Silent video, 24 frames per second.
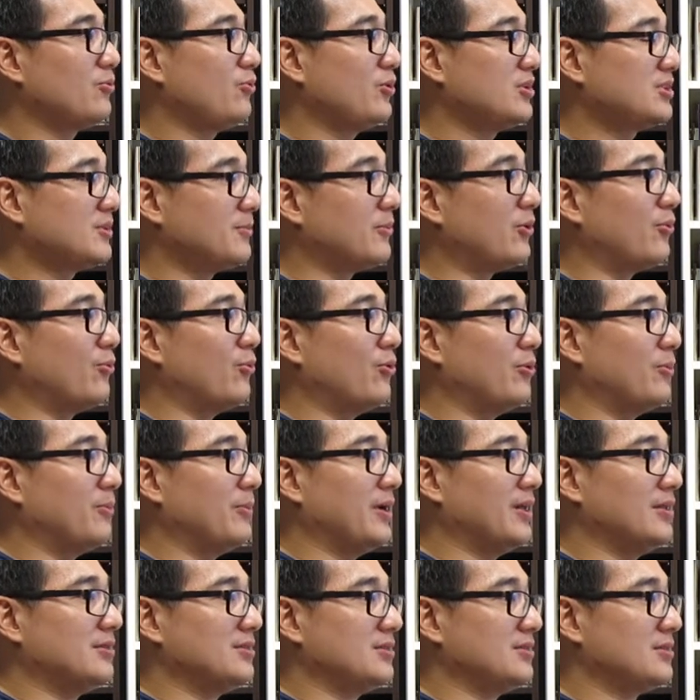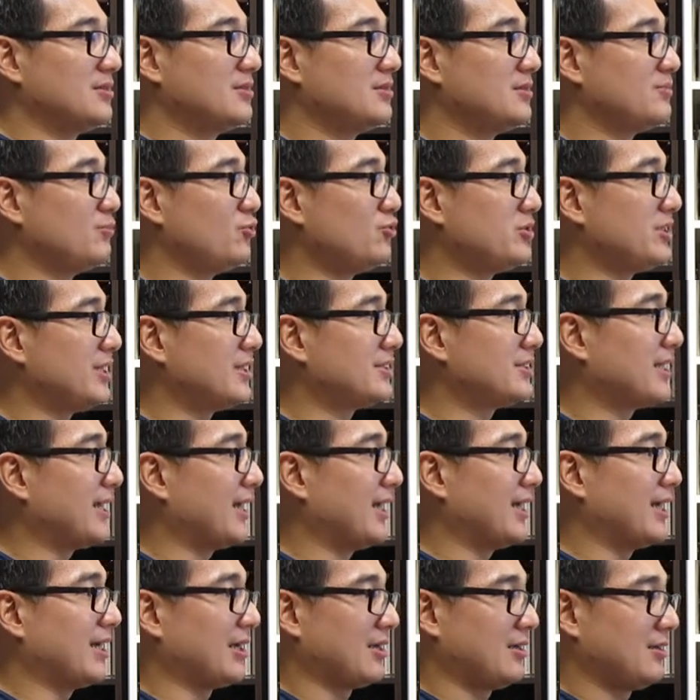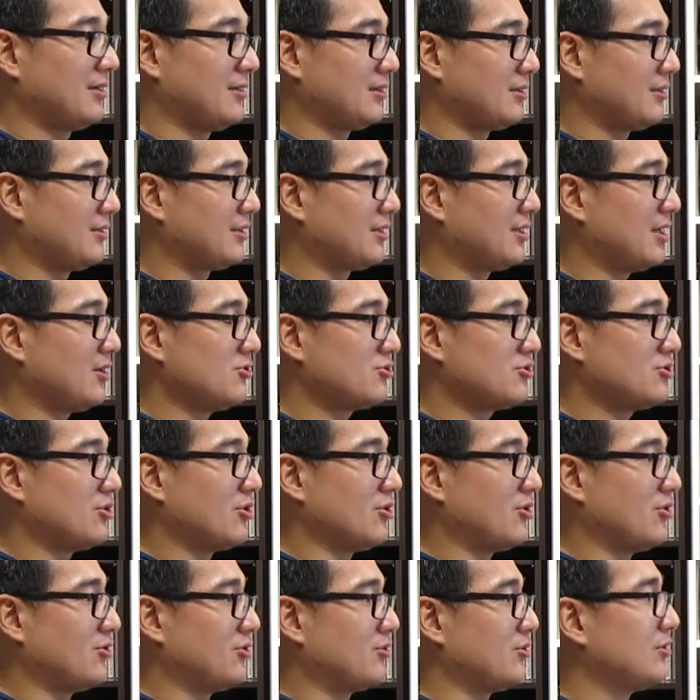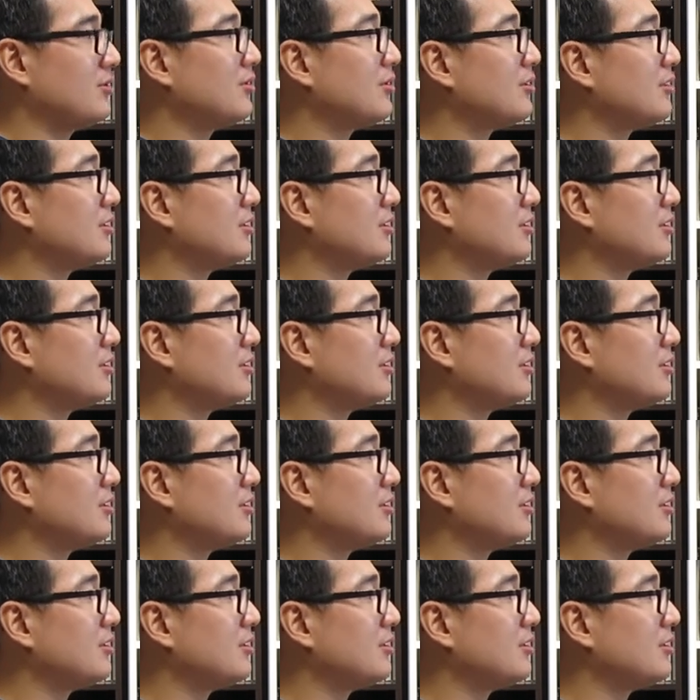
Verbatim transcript: 为什么我们目前在高雄、